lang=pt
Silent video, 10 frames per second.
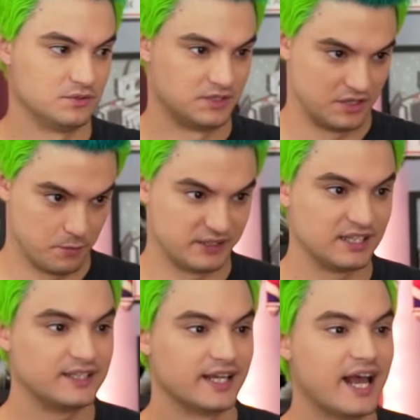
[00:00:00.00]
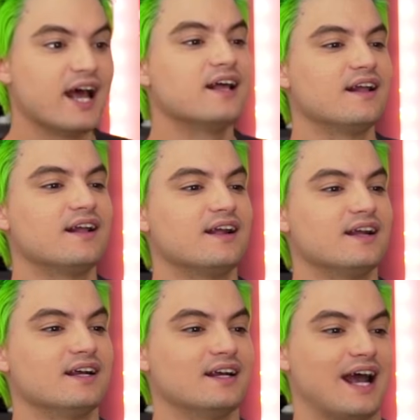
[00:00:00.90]
Deu pra entender, né?
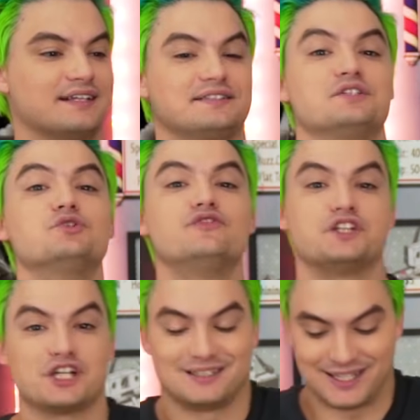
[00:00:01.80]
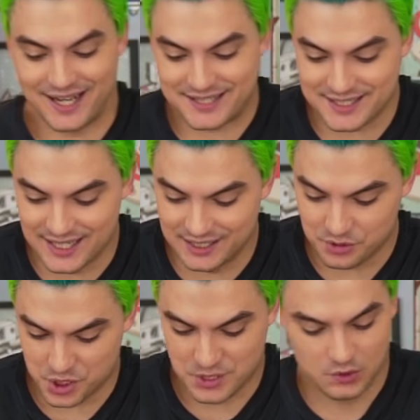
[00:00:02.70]
A Silvia tinha 13
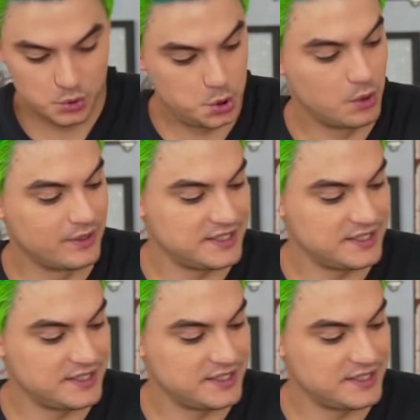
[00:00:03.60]
anos, o João